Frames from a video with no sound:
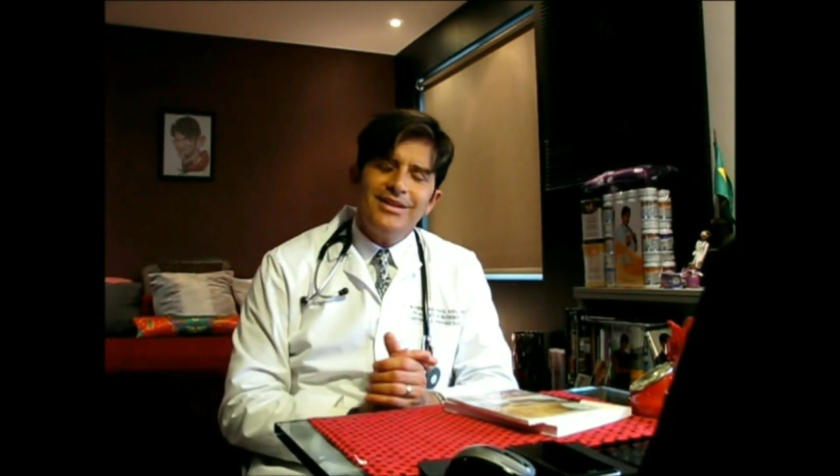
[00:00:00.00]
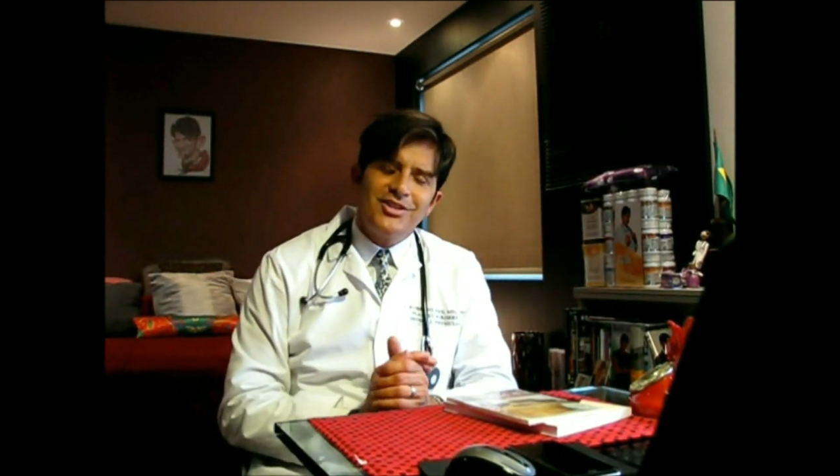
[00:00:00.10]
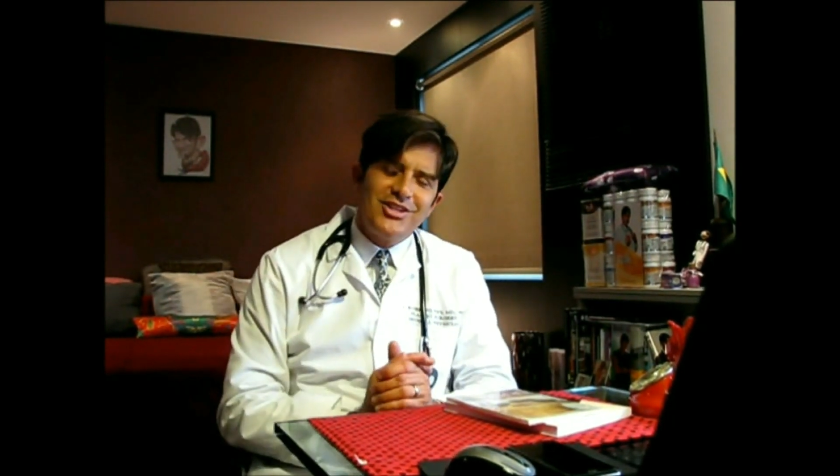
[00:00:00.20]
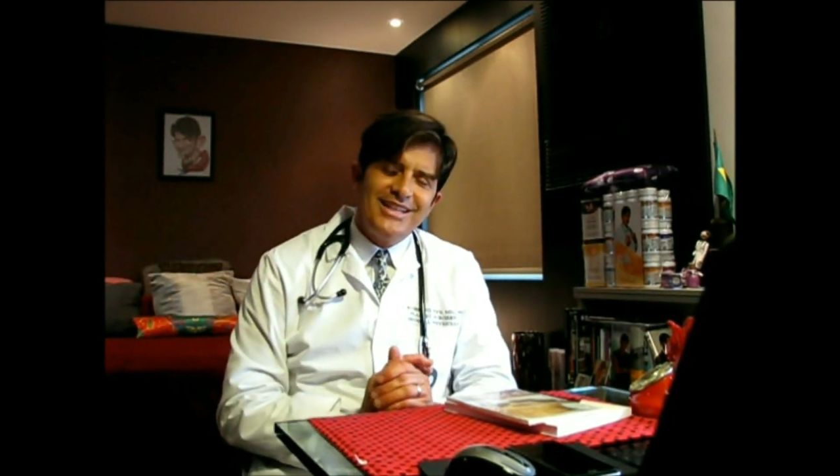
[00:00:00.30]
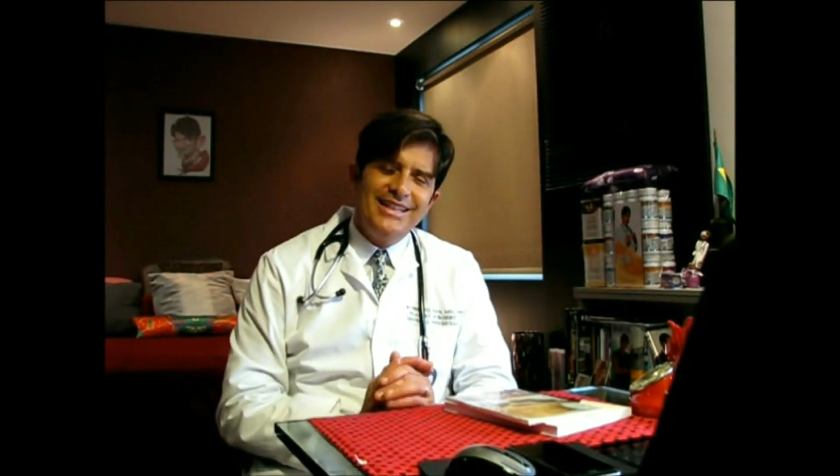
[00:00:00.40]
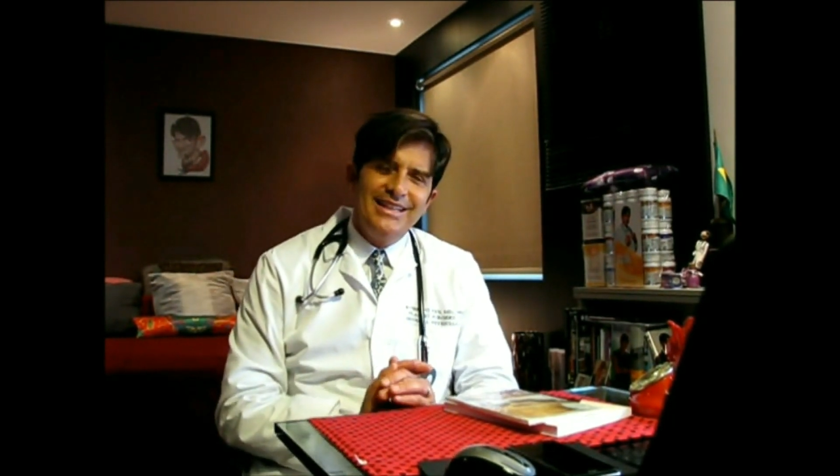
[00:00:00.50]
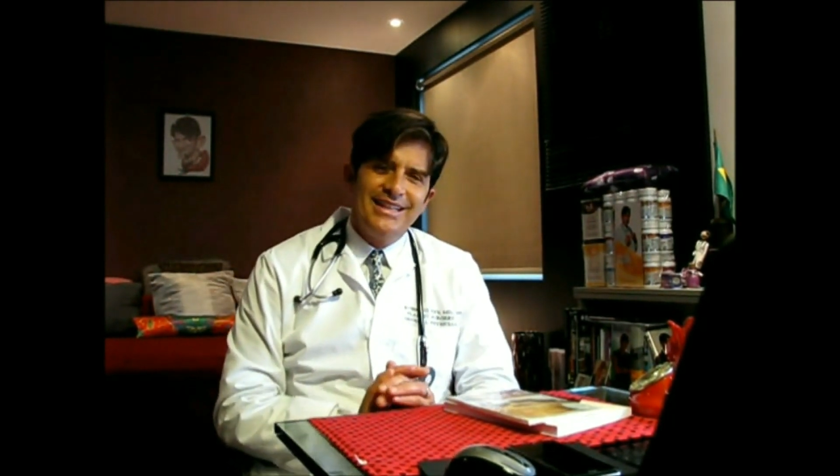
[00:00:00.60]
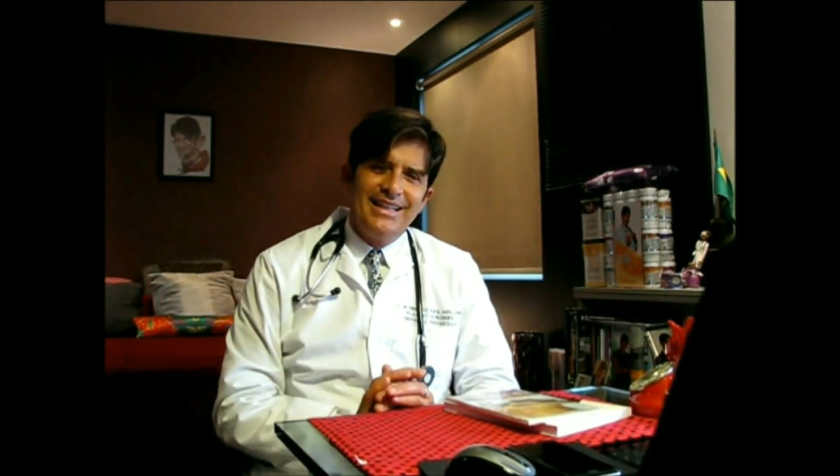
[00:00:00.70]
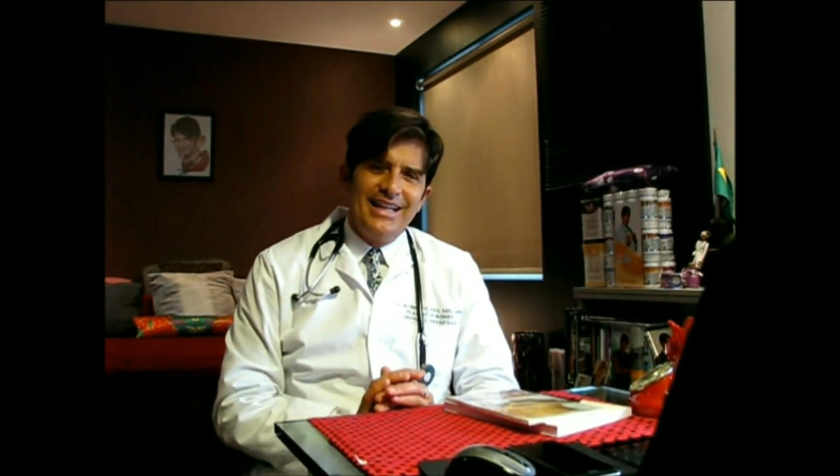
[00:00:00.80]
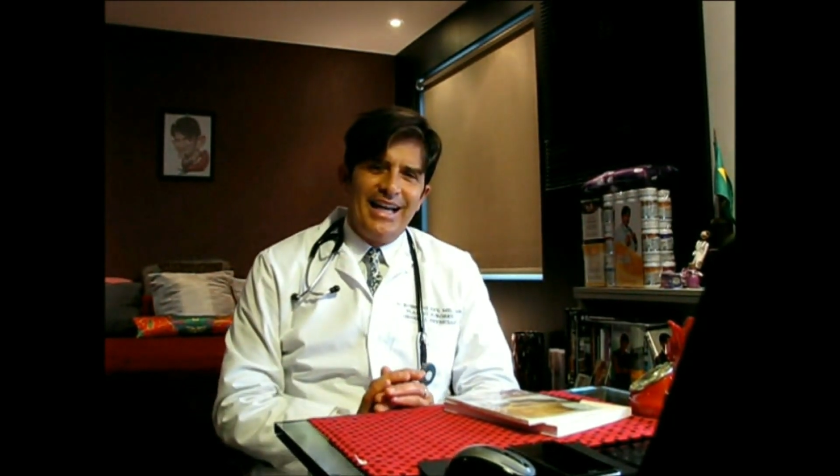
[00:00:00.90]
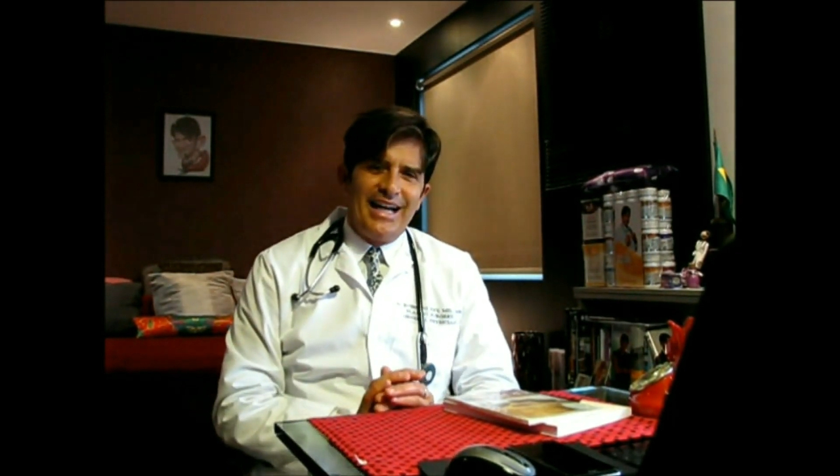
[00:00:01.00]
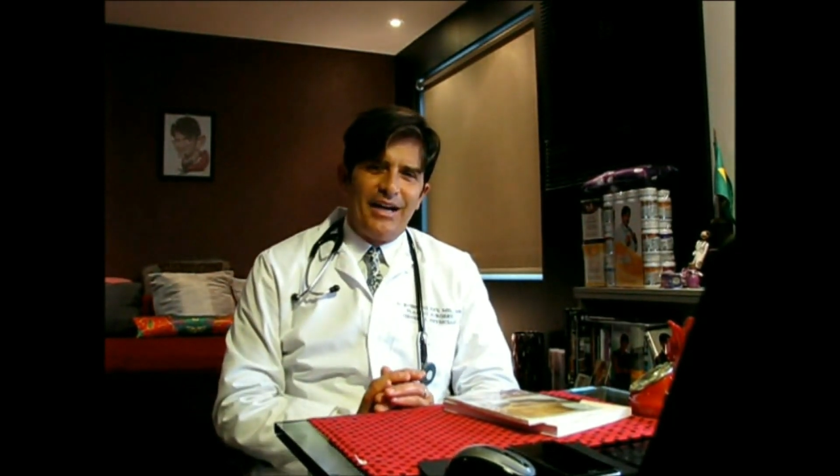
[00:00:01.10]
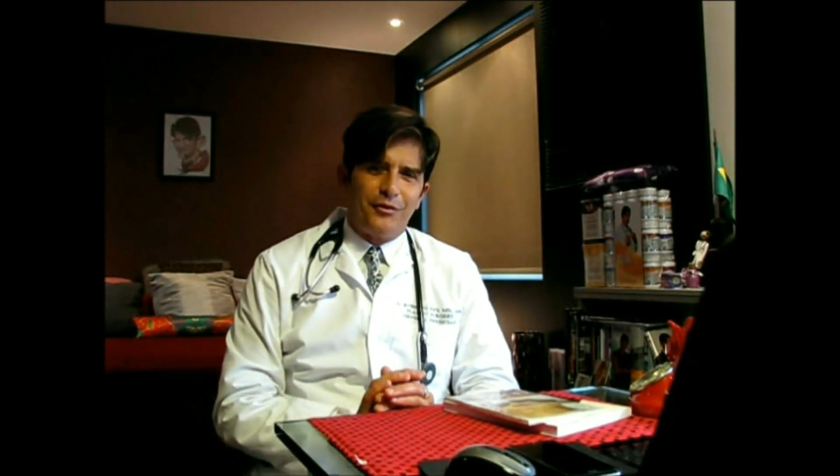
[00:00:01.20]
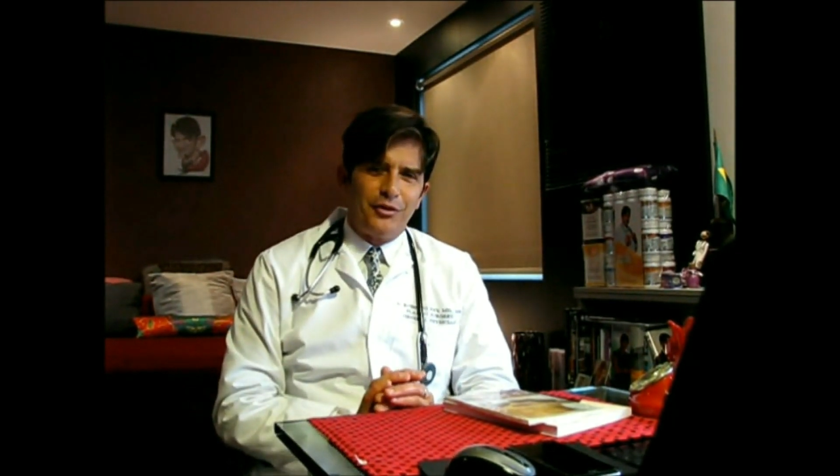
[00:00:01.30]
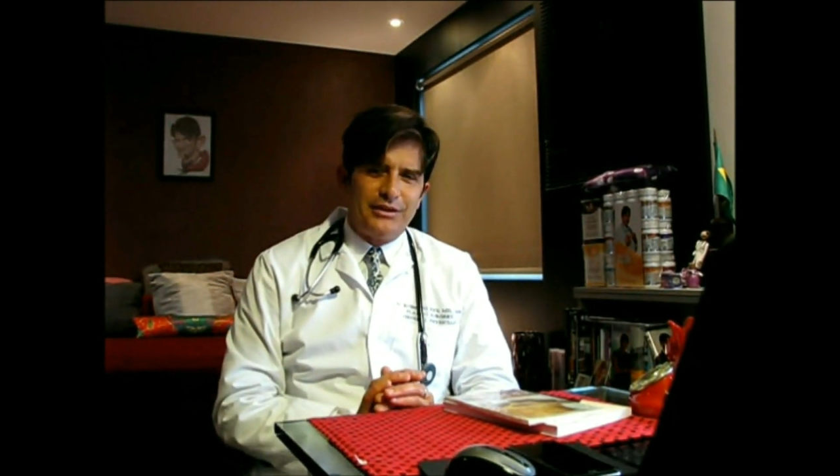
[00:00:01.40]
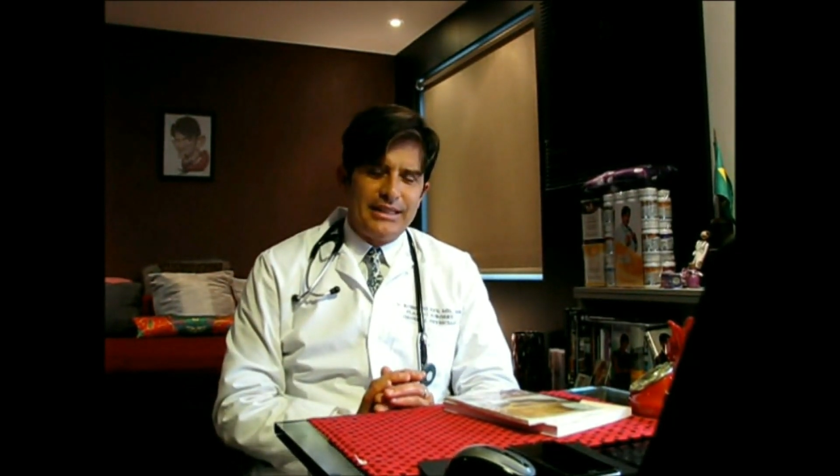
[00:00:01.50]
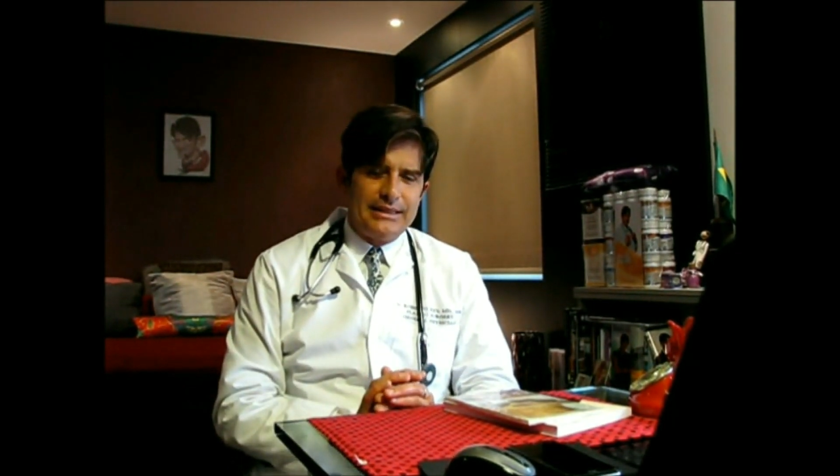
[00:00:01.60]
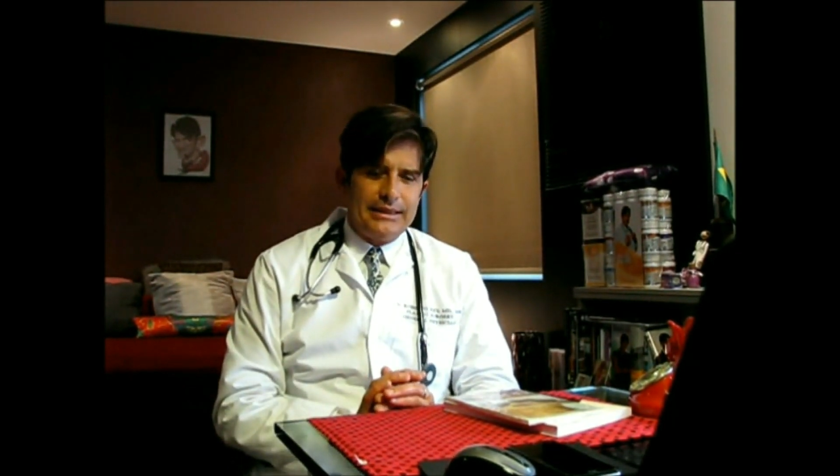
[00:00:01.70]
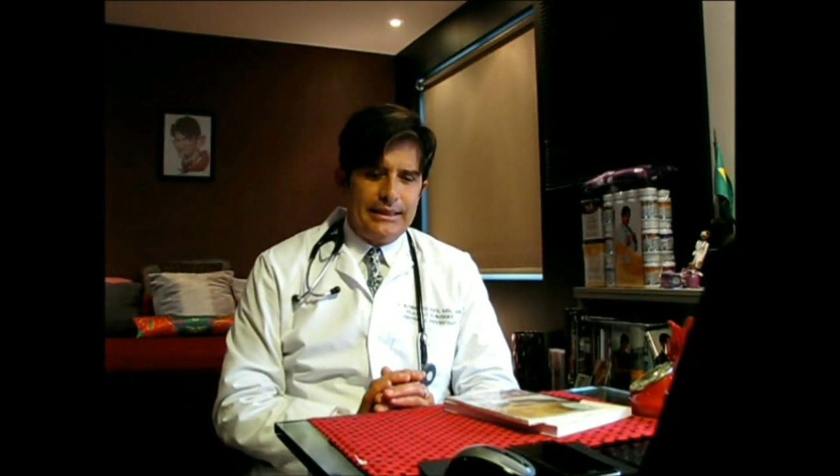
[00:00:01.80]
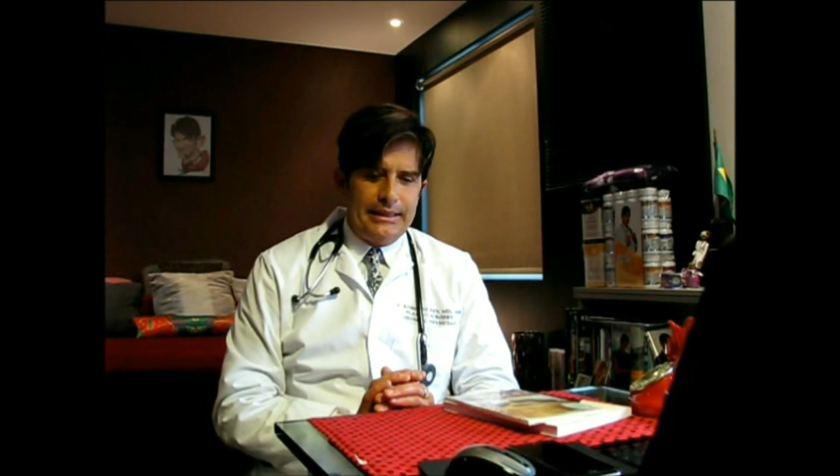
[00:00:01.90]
de ah, frutas